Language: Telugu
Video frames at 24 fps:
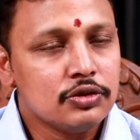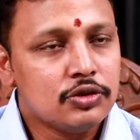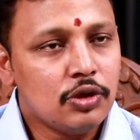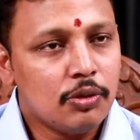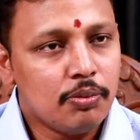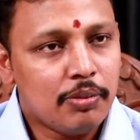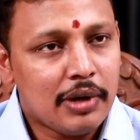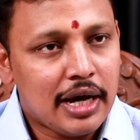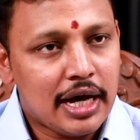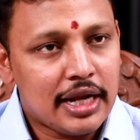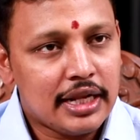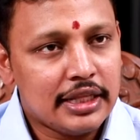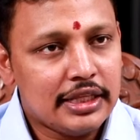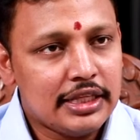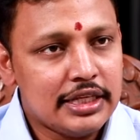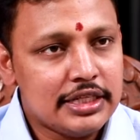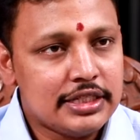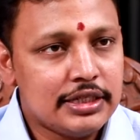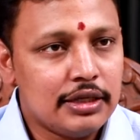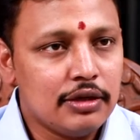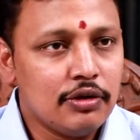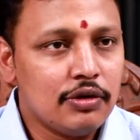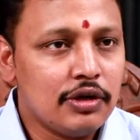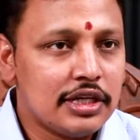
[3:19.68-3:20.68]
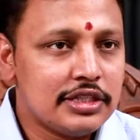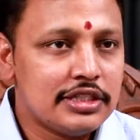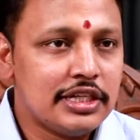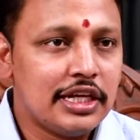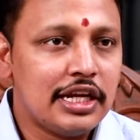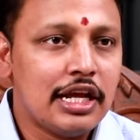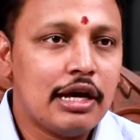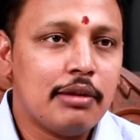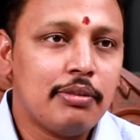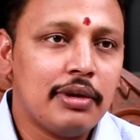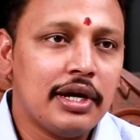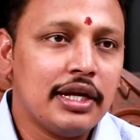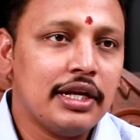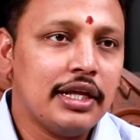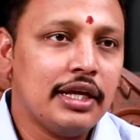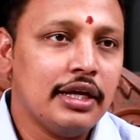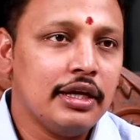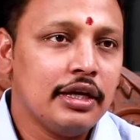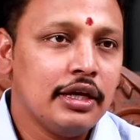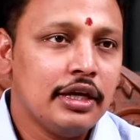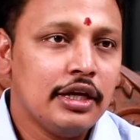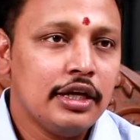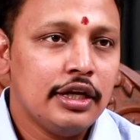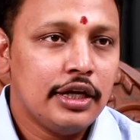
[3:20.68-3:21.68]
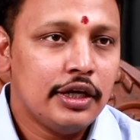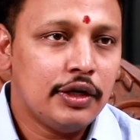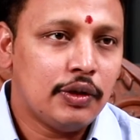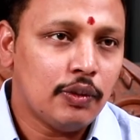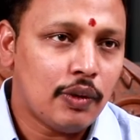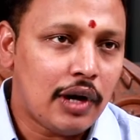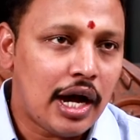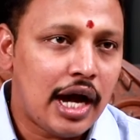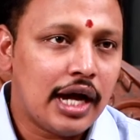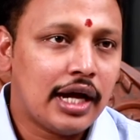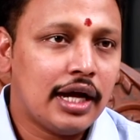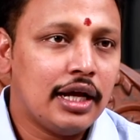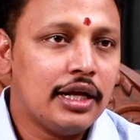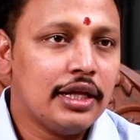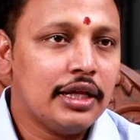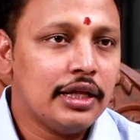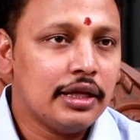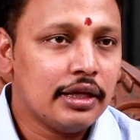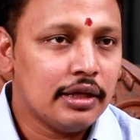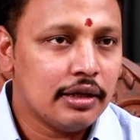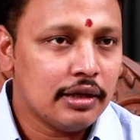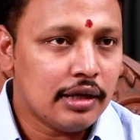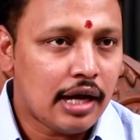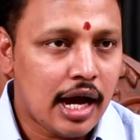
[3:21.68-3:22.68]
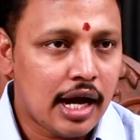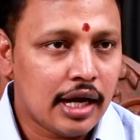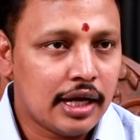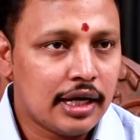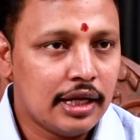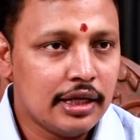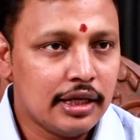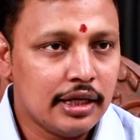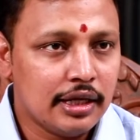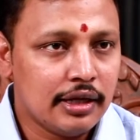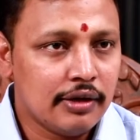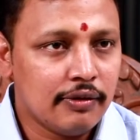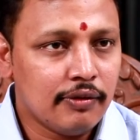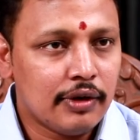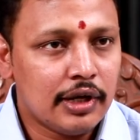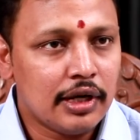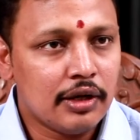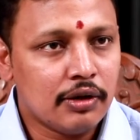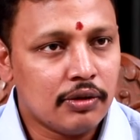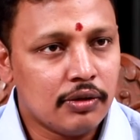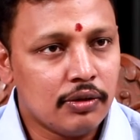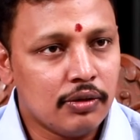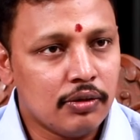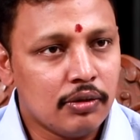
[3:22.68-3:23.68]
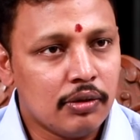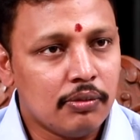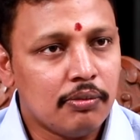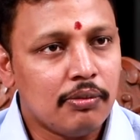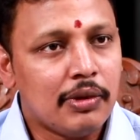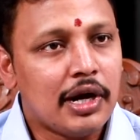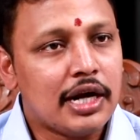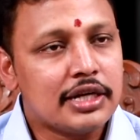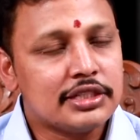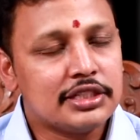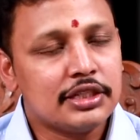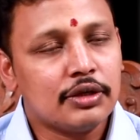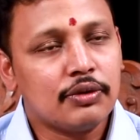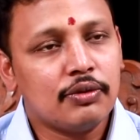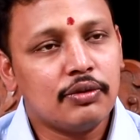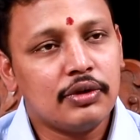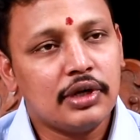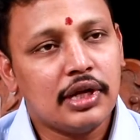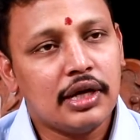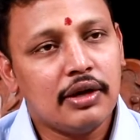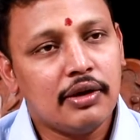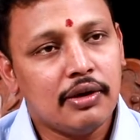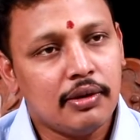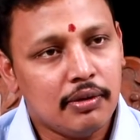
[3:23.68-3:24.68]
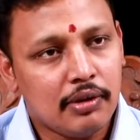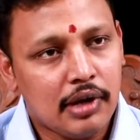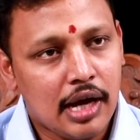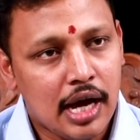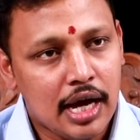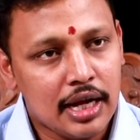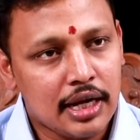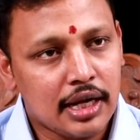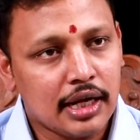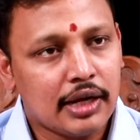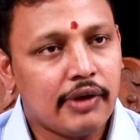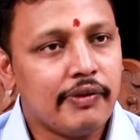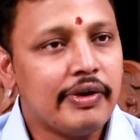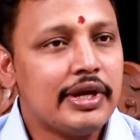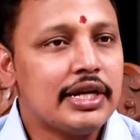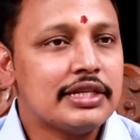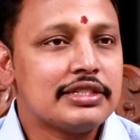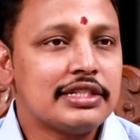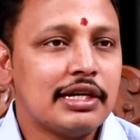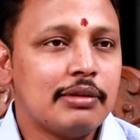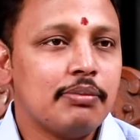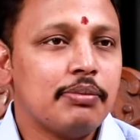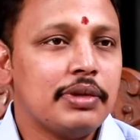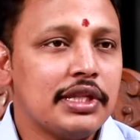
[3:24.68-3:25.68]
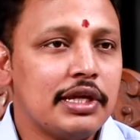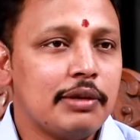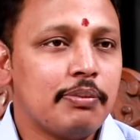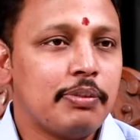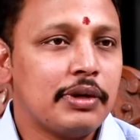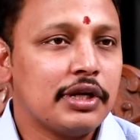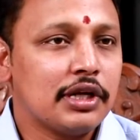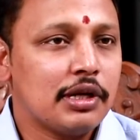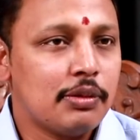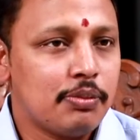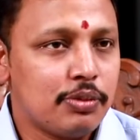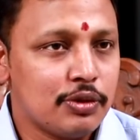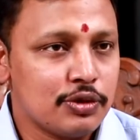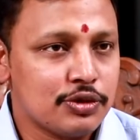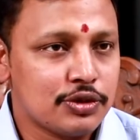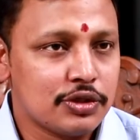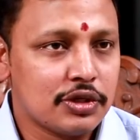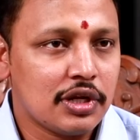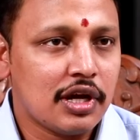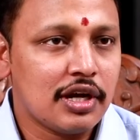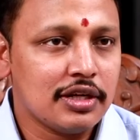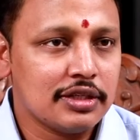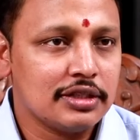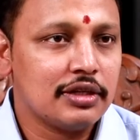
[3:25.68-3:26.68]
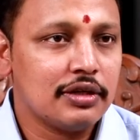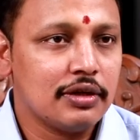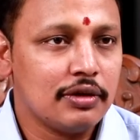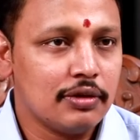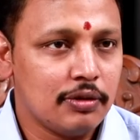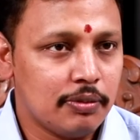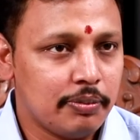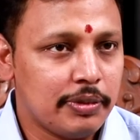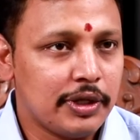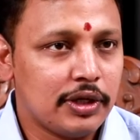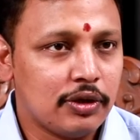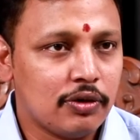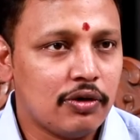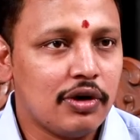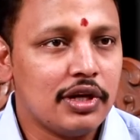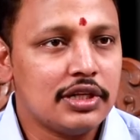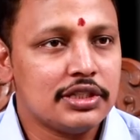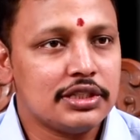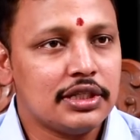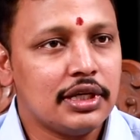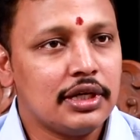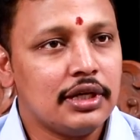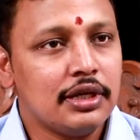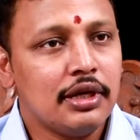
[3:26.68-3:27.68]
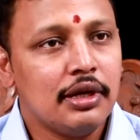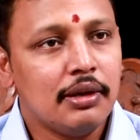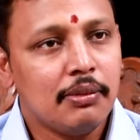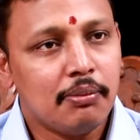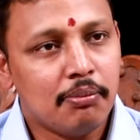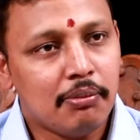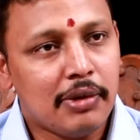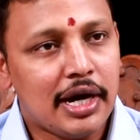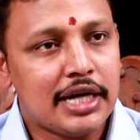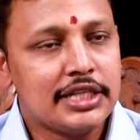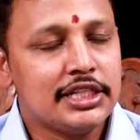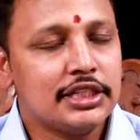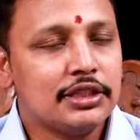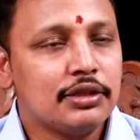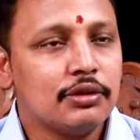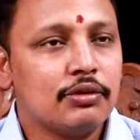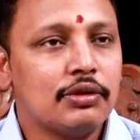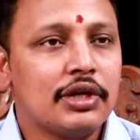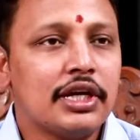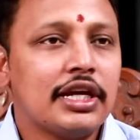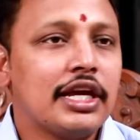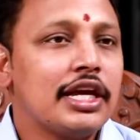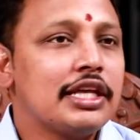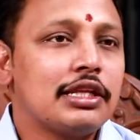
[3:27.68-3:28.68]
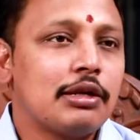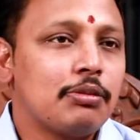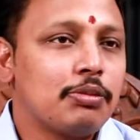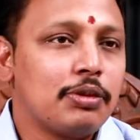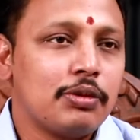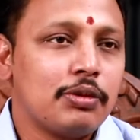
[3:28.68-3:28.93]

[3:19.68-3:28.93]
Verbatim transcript: సో భారతదేశంలో ఉన్న జనాభాని ఇటు ఆకలి ఆకలి వాళ్ళకు మార్చకుండా ఆ రకమైన సంపద ఎప్పటికప్పుడు స్టాక్లో పెట్టుకోవాల్సిన బాధ్యత కూడా కేంద్ర